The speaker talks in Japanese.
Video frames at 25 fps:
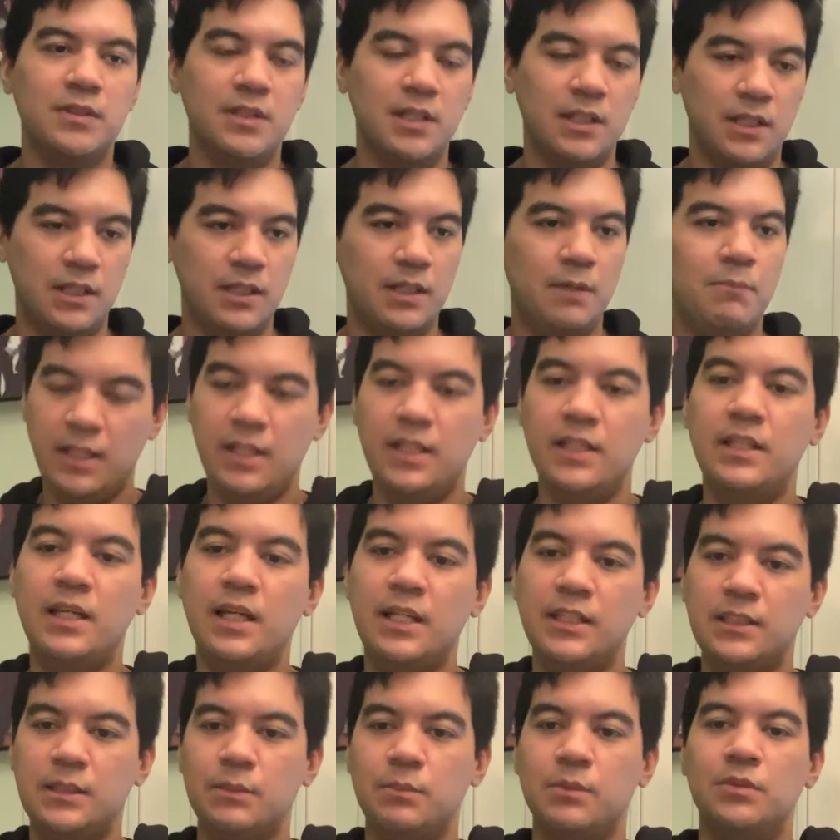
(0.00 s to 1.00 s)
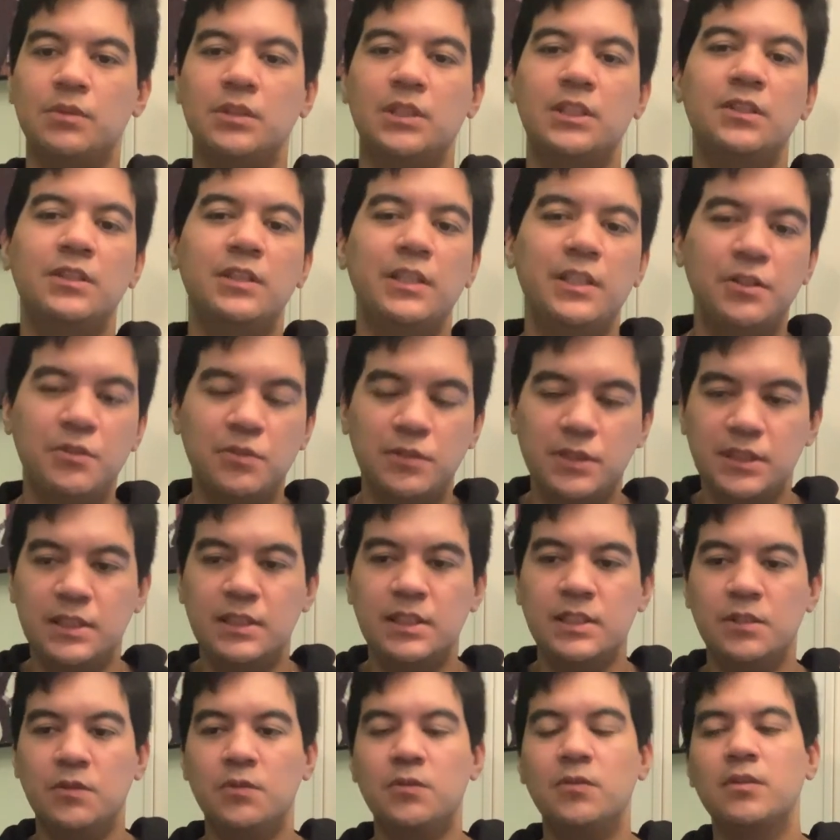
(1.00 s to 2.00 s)
さんがね引いた位置にも人
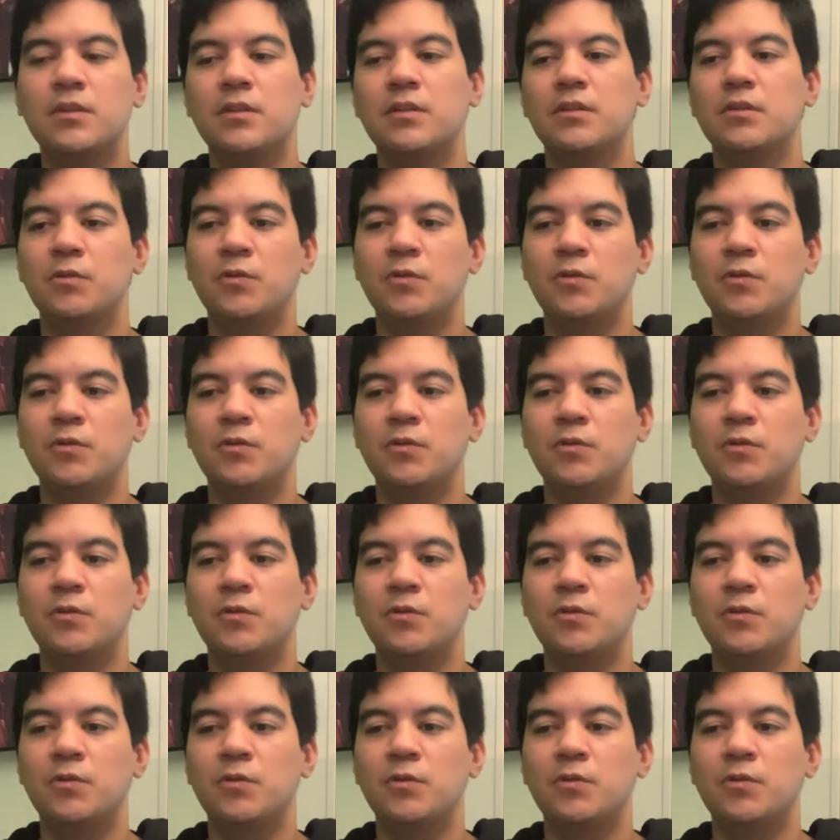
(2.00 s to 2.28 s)
質にと